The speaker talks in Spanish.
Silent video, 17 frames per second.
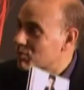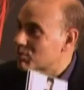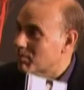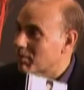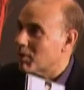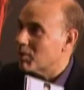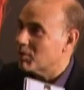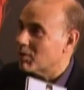un
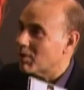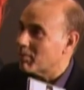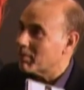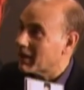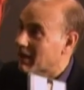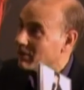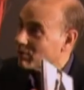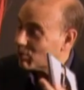número uno, ¿eh?
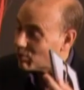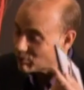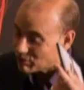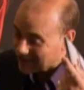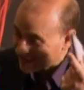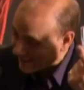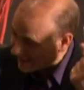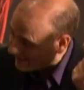porque todos
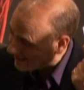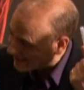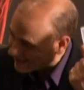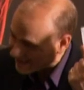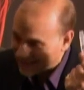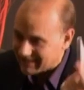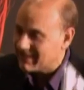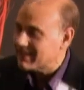los
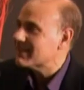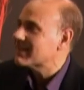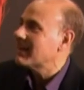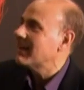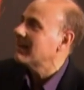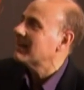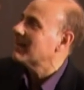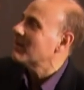grandes, grandes
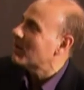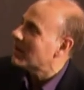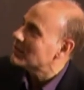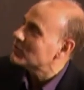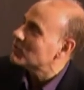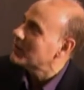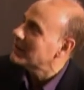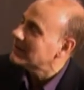que he tenido
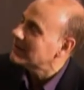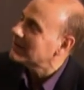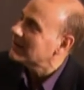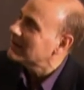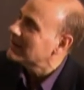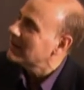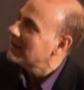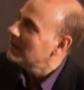la suerte
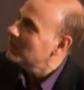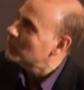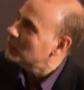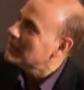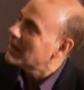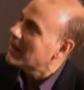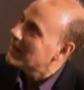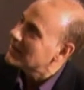
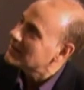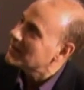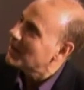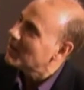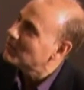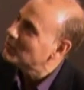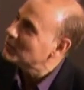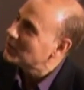mundiales en
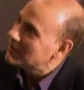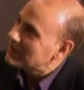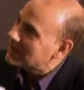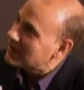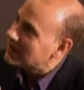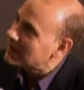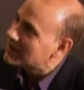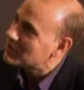el mundo
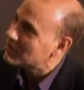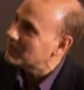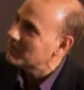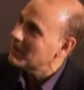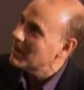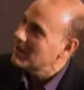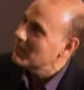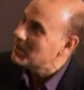dicen eso.
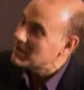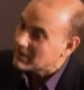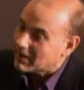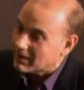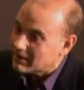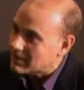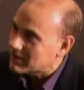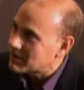
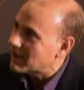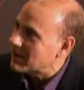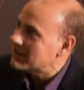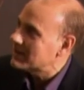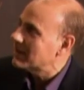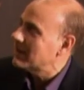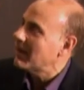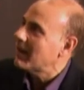Pisan antes del
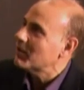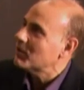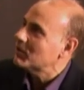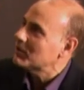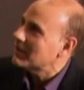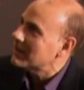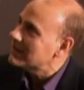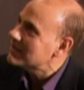
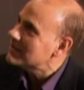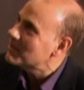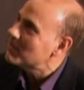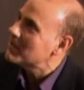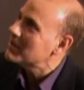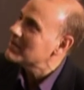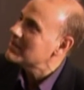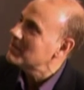escenario, tienen
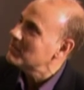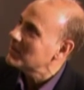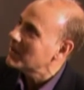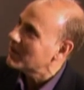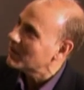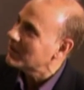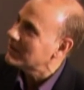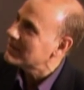siempre ese
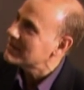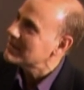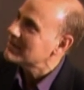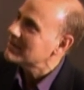miedo antes de